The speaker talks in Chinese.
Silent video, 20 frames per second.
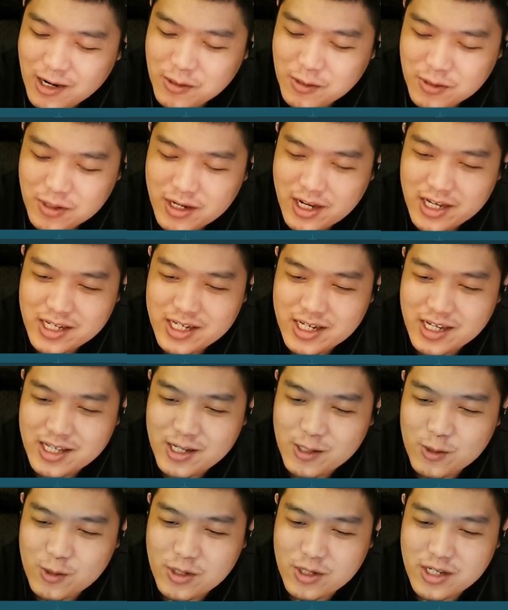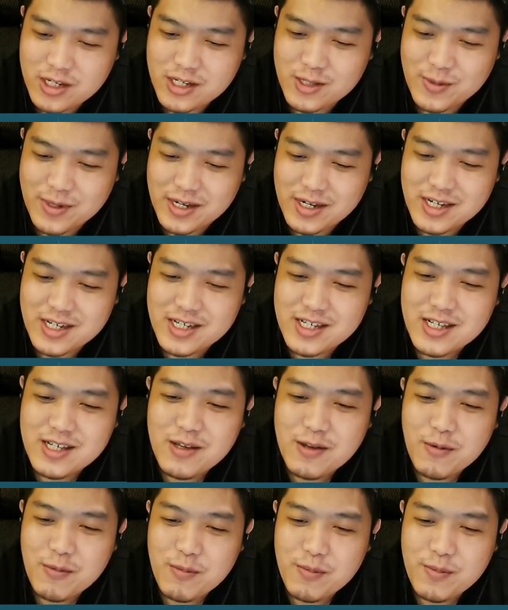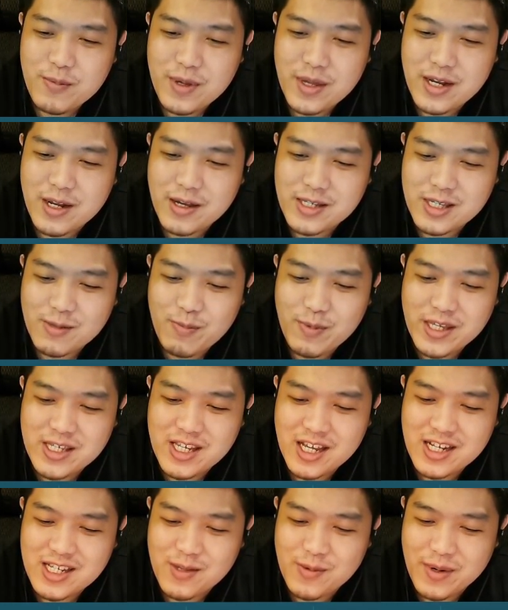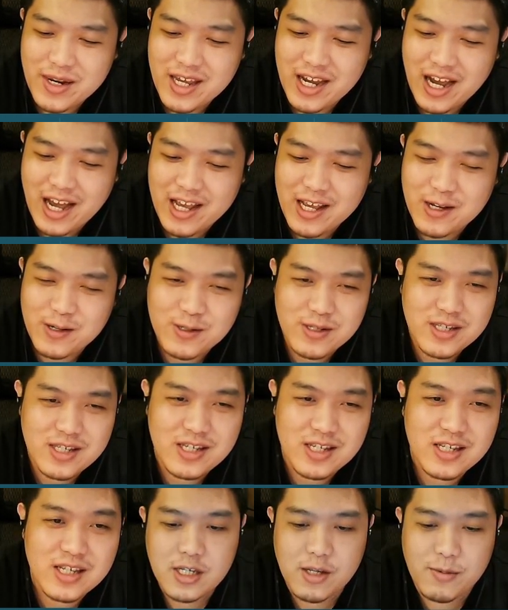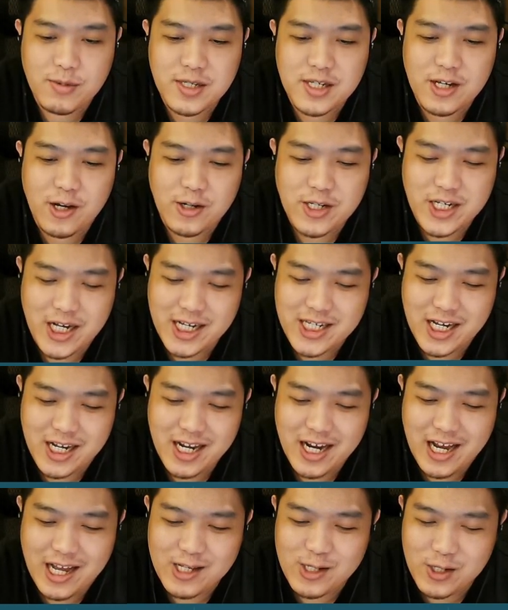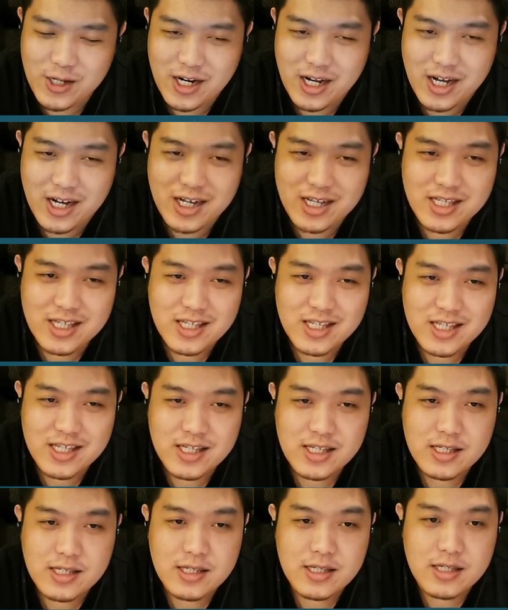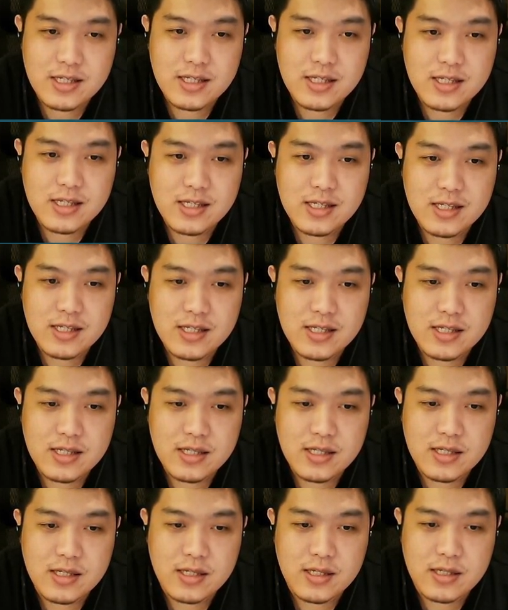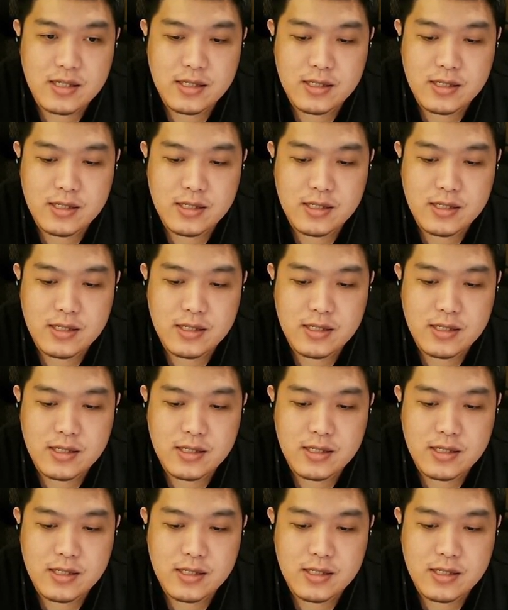龙，看一下，听说这个什么变得变成什么恋爱游戏，是不是有香香的感觉了？嗯，